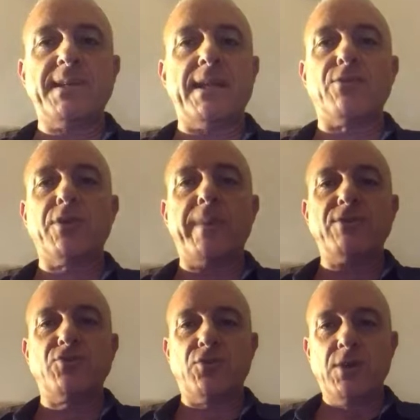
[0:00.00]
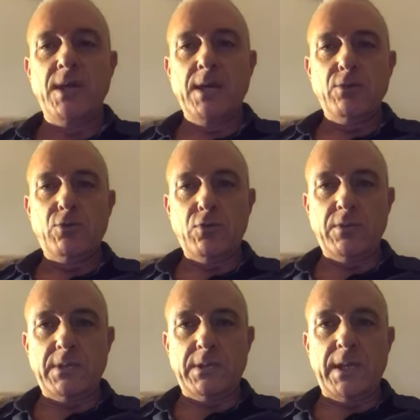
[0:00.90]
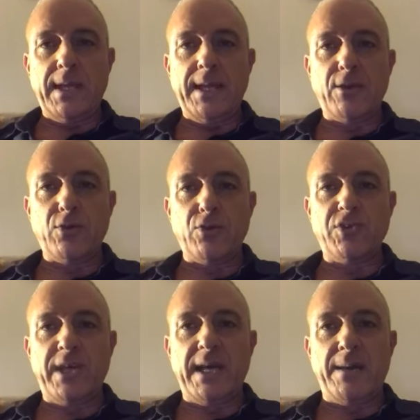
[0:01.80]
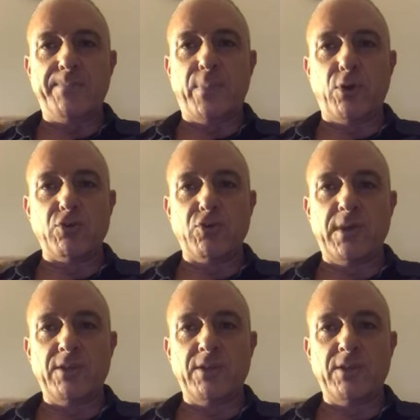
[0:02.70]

sera hanno rimesso tutte le cose a posto.